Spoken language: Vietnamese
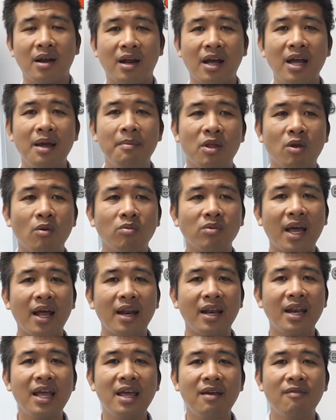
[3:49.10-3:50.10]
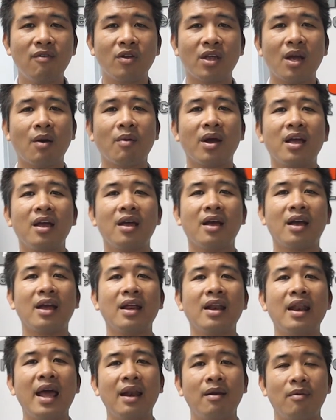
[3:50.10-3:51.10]
Khi mà chúng ta đi vô trong cái
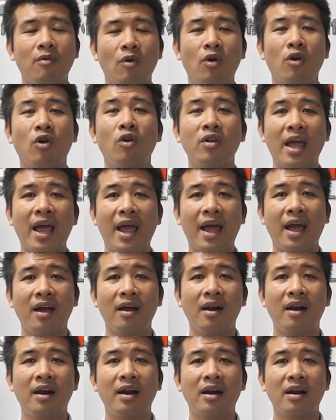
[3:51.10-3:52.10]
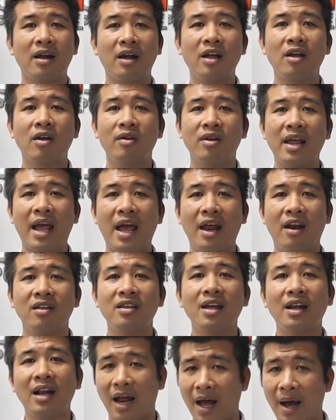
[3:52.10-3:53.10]
nền của ngôi nhà, cái nhà nó
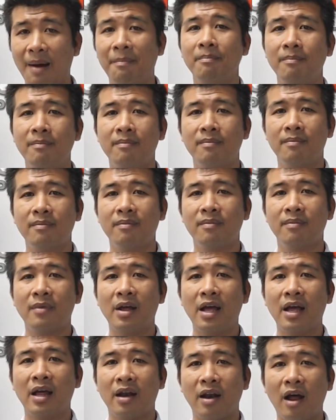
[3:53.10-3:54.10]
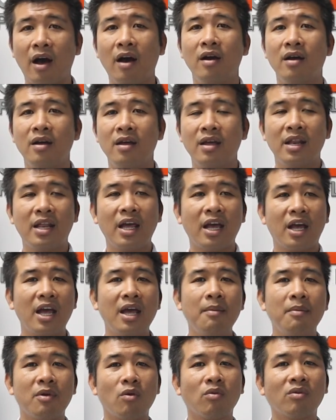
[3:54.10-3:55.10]
rất là ấm. Đó. Thì
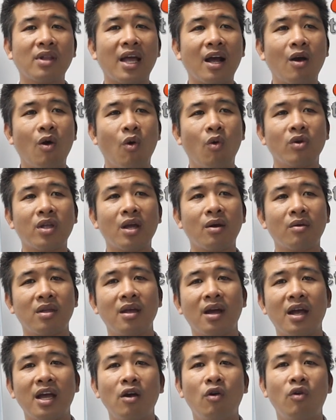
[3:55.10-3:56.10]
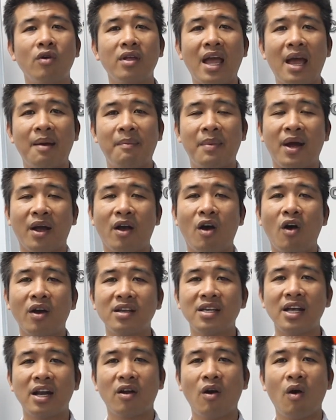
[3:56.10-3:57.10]
khi mà chúng ta ngủ trong những cái ngôi nhà mà có
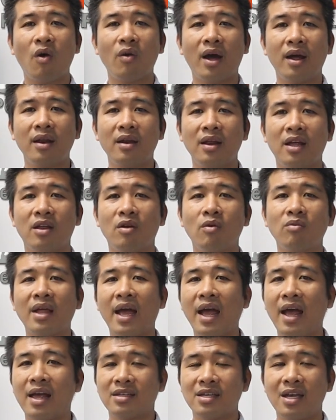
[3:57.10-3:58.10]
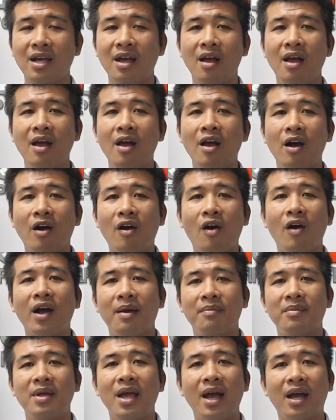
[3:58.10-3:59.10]
cái sàn gỗ đấy thì chúng ta sẽ có
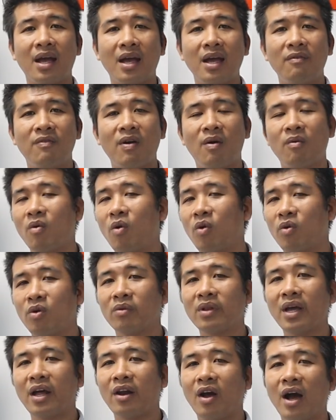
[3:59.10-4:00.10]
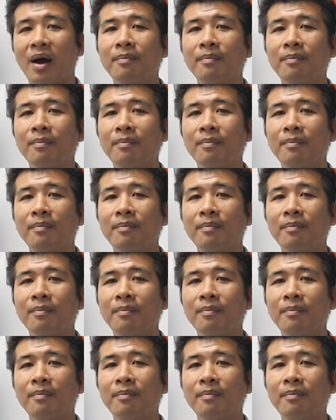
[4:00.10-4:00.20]
cảm giác cái phòng ngủ chúng ta nó